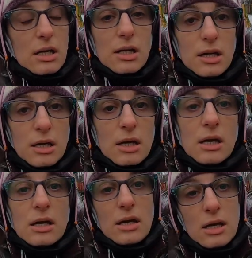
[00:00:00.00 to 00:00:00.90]
i
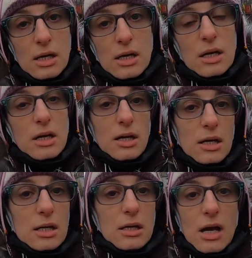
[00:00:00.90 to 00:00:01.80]

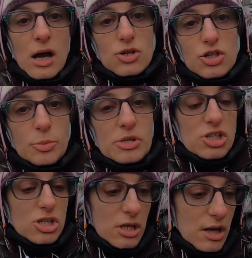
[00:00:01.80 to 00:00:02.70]
ja
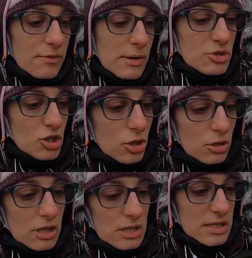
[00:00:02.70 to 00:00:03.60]
osobiście nie wiem, czy
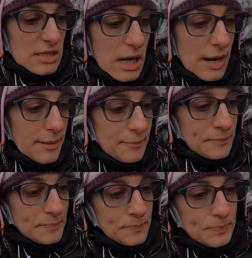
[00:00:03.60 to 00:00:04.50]
to jest
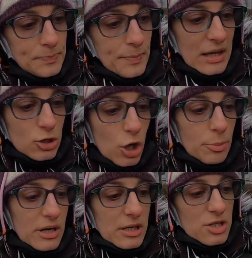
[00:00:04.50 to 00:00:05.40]

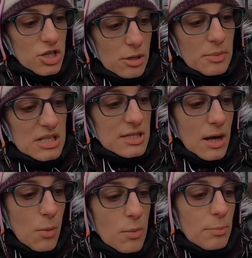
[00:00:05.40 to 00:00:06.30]
dobre, jeżeli masz
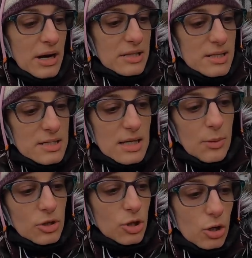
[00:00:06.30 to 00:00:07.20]
stałą pracę,
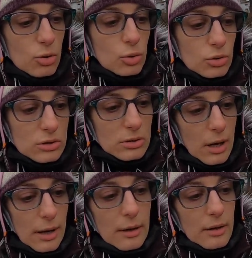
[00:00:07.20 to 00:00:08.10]
stały dochód,
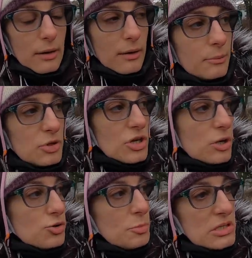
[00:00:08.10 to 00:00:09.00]
może
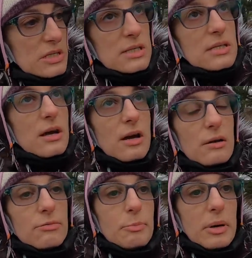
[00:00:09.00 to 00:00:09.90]
jakąś pozycję
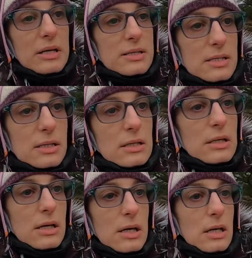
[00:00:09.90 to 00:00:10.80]
w pracy
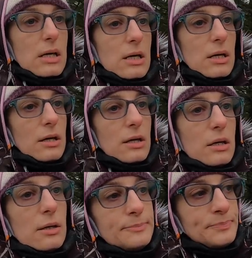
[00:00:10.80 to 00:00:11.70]

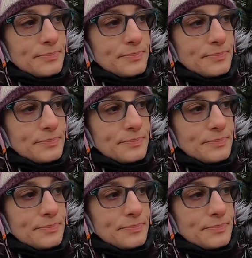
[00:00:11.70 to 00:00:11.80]
i